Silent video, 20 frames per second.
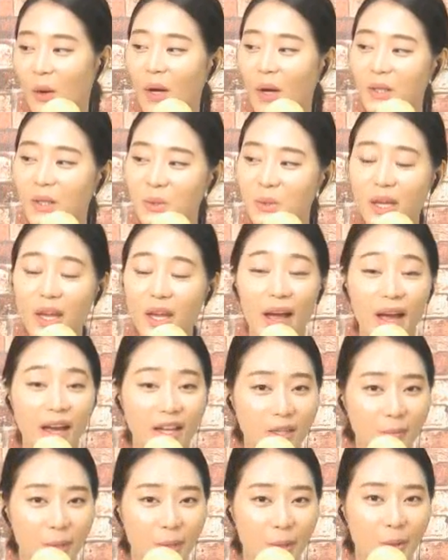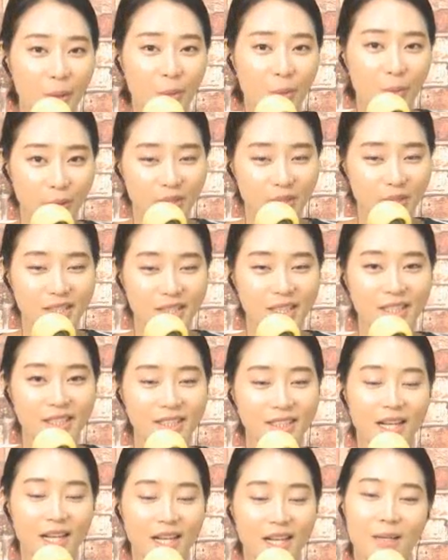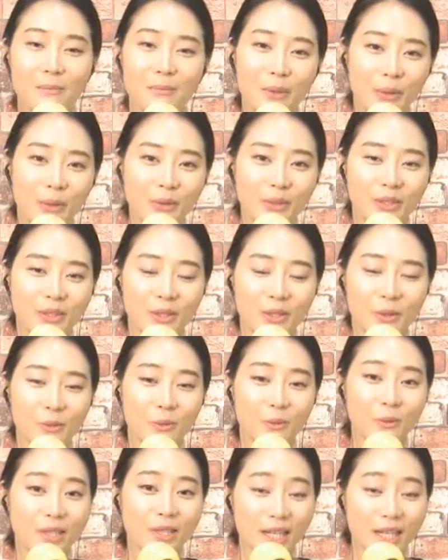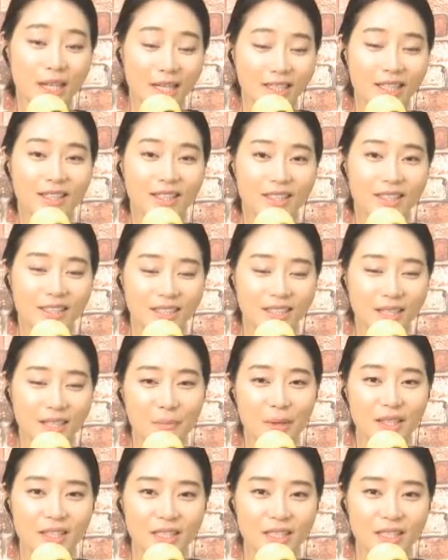영화 속의 아름답고 멋진 장면 그리고 대사들은 참